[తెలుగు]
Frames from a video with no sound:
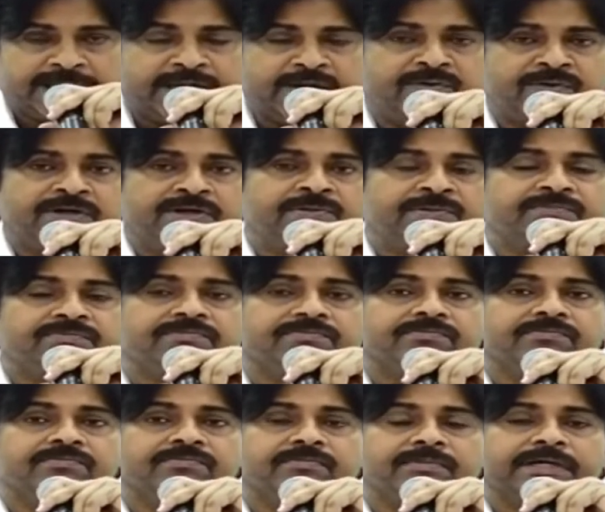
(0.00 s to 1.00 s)
కేవలం
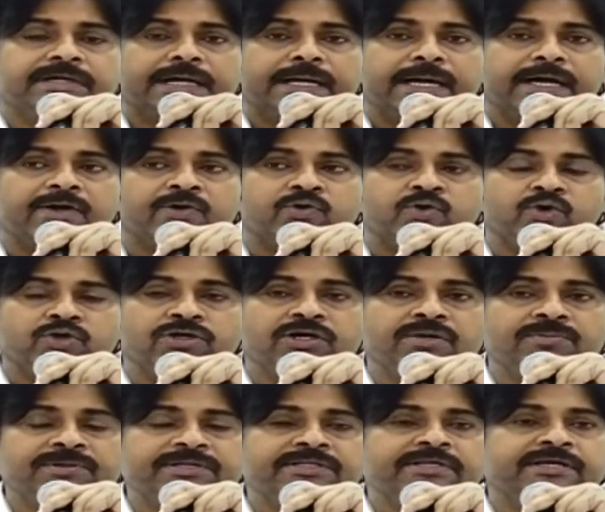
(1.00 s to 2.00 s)

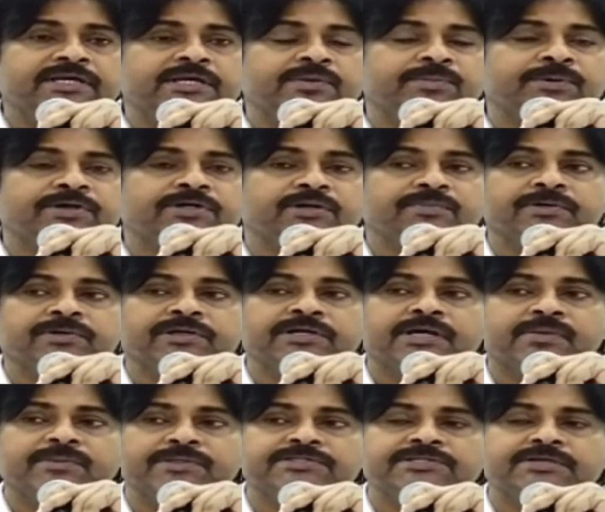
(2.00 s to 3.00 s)
రోడ్ల మీదకి
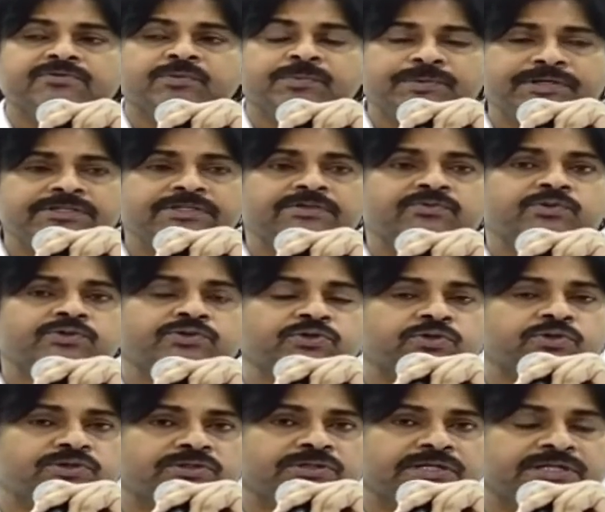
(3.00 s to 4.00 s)
వెళ్ళిపోయేటప్పటికి నా మీద చాలా విపరీతమైన
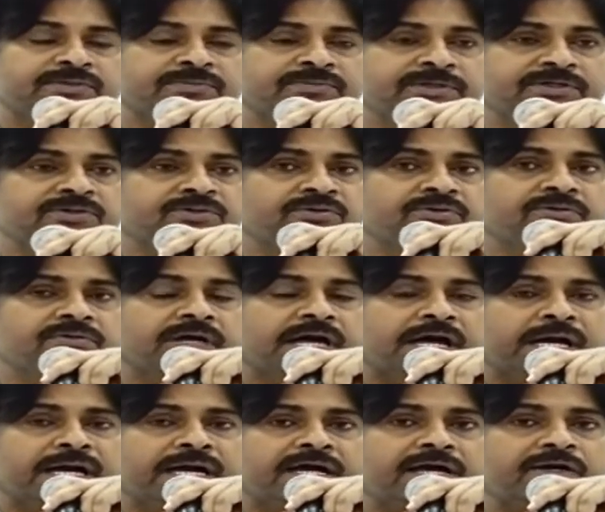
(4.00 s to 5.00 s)
ఒత్తిడి ఉంటుంది అది మీరు
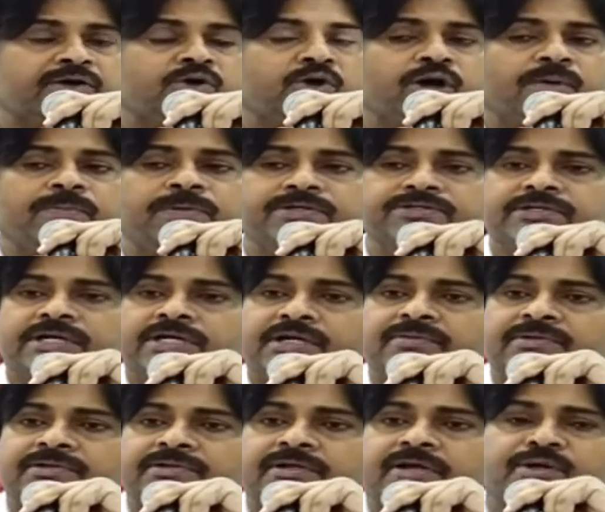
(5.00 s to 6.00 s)
ఆ లోపల
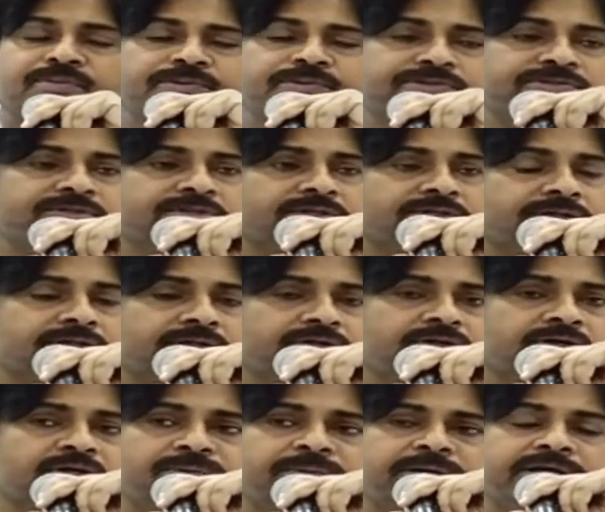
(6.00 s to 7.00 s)
చాలామంది ఆడపడుచులకి
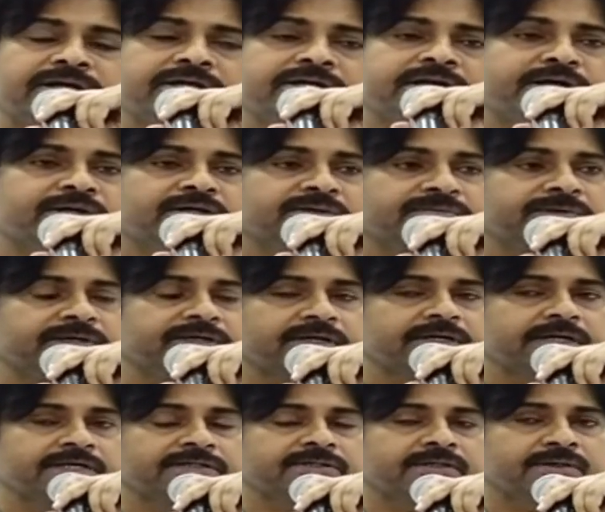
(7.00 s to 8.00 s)
కొన్ని మహిళా నాయకులకి
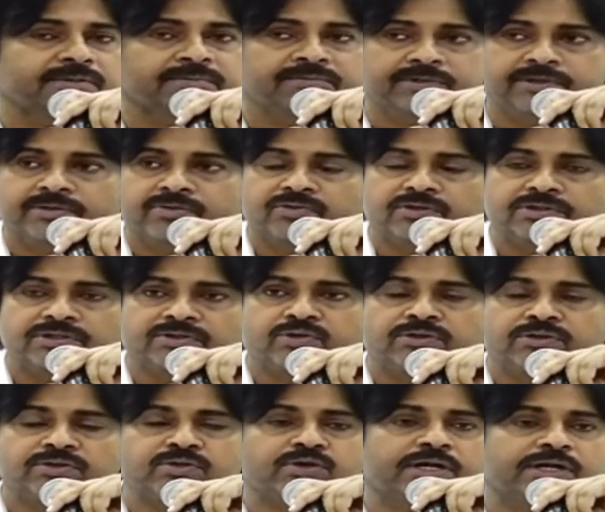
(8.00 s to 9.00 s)
మీకైనా అర్థం మీరు కొంత
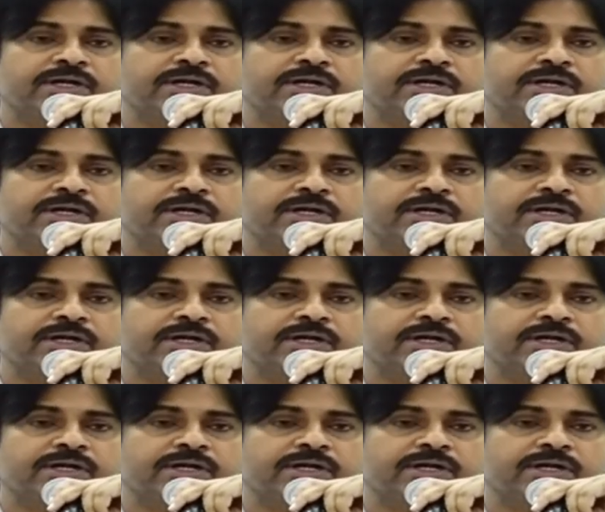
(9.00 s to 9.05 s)
కొంత